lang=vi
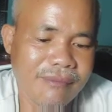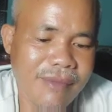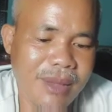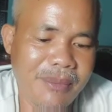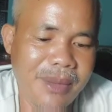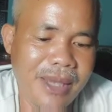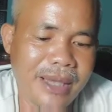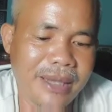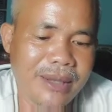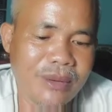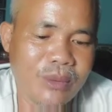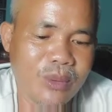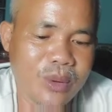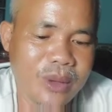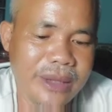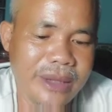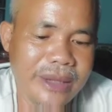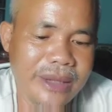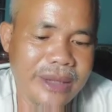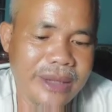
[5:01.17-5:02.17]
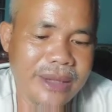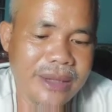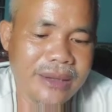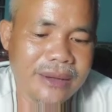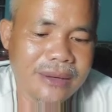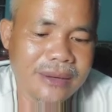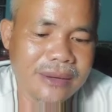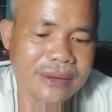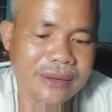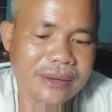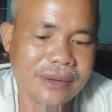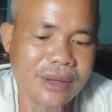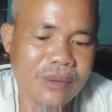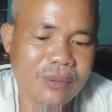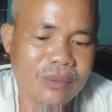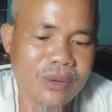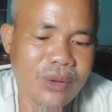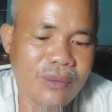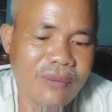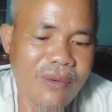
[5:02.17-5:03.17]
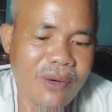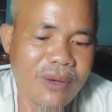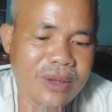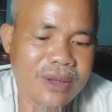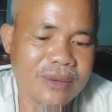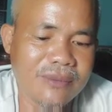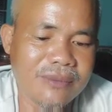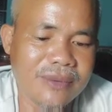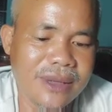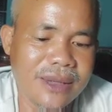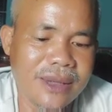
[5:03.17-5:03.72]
và b đâu có điên nghĩ đến lúc đối phó trong